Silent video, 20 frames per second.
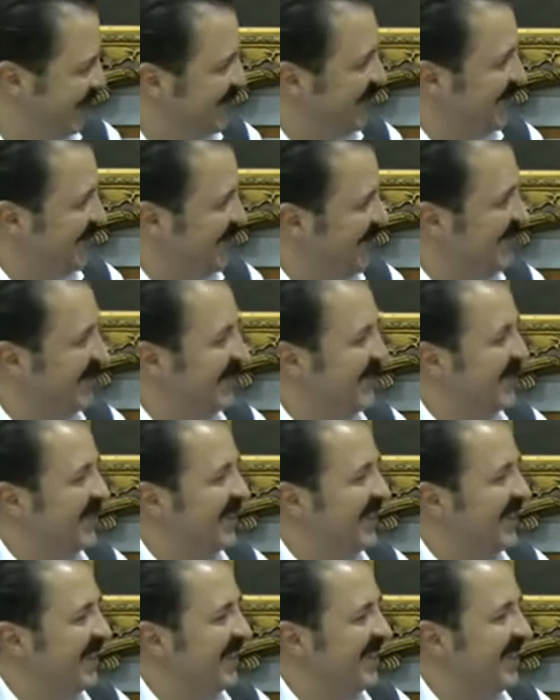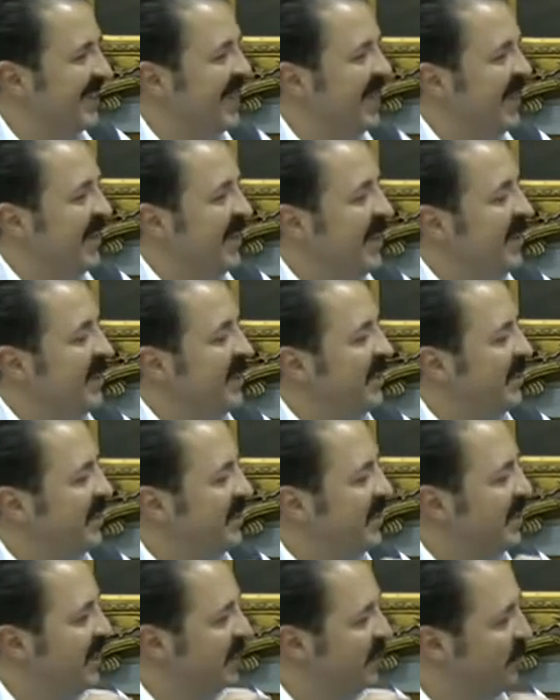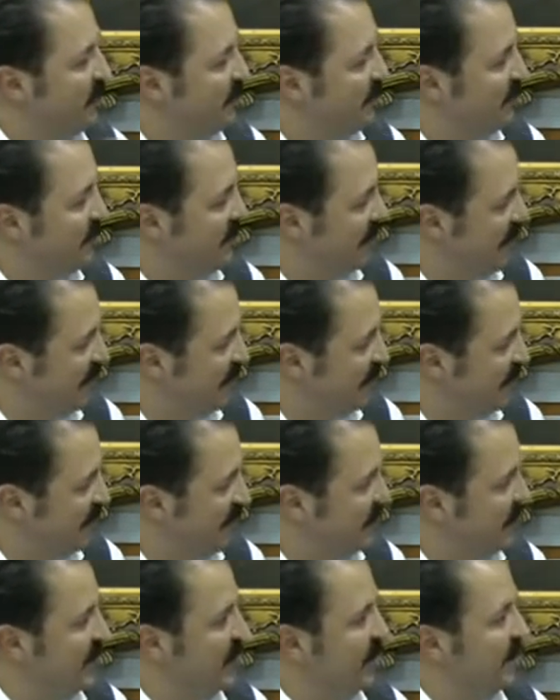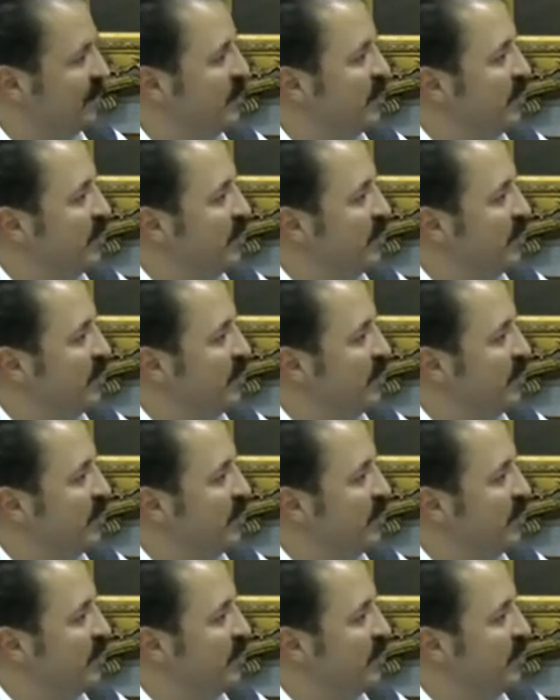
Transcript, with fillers: çok güzel sorular. Gaz tutamamı olabilir,